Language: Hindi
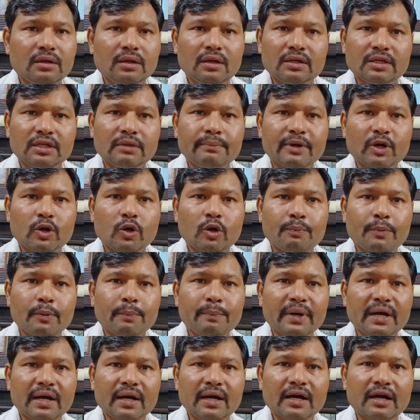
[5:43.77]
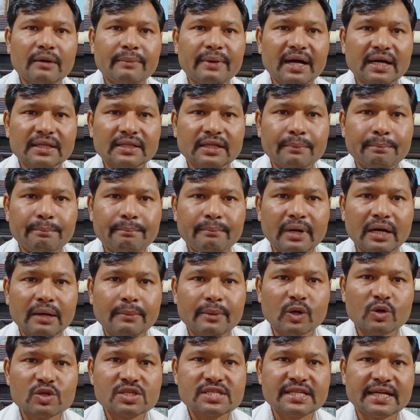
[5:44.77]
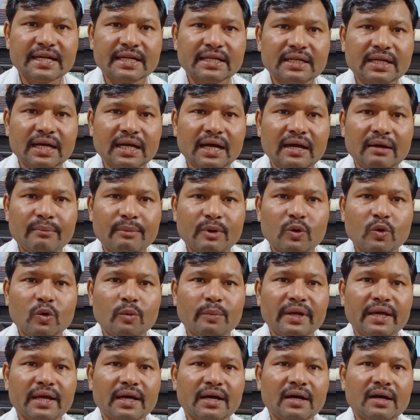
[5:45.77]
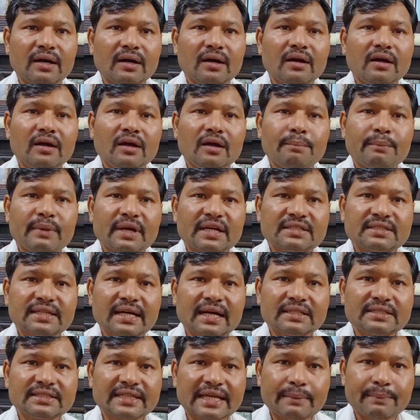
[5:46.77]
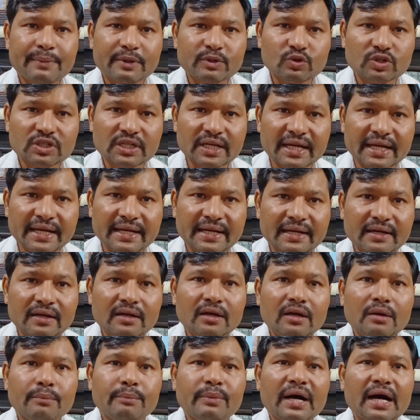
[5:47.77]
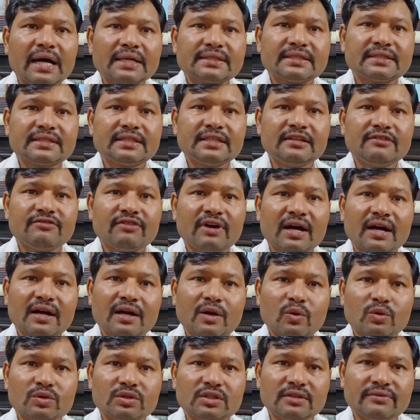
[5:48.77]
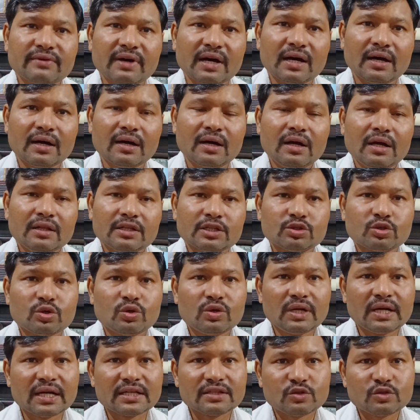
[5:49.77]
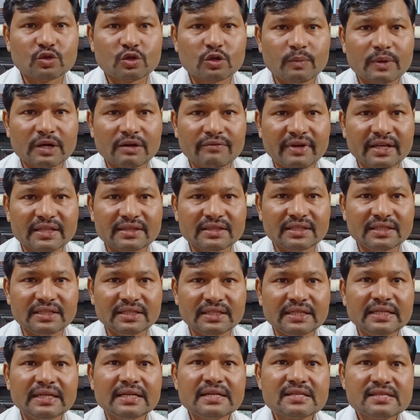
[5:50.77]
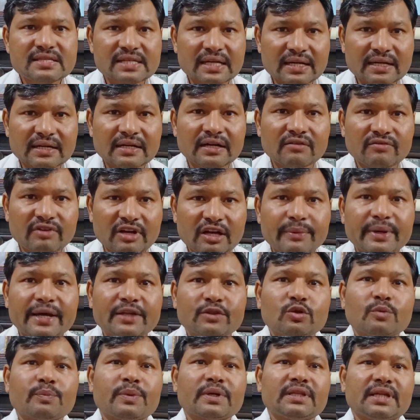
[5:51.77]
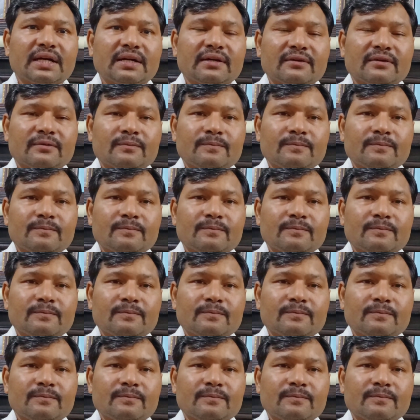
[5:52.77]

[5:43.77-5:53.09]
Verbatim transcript: कि मनोपंगमा धम्मा मनो मनोमया मनसा पद उठेन भाषती व करोती वा तो नंग दुख मनवेती चक्कंग वह वह तो पदंग